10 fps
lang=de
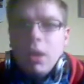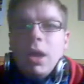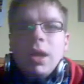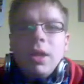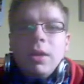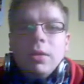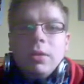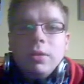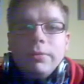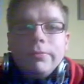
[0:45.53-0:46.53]
Ach
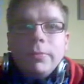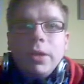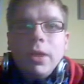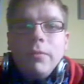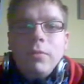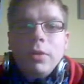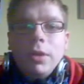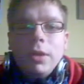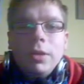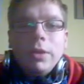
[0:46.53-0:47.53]
ja, äh, der DM
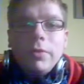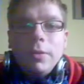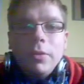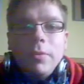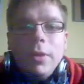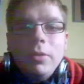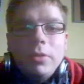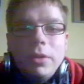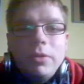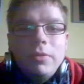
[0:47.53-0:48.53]
Warrior, da war ich ein bisschen
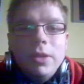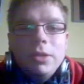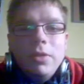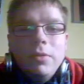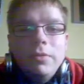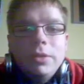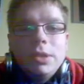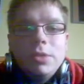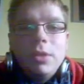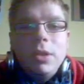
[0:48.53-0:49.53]
beeindruckt, dass ich vielleicht einen
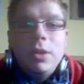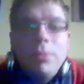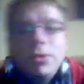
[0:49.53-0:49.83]
42 Zoller habe.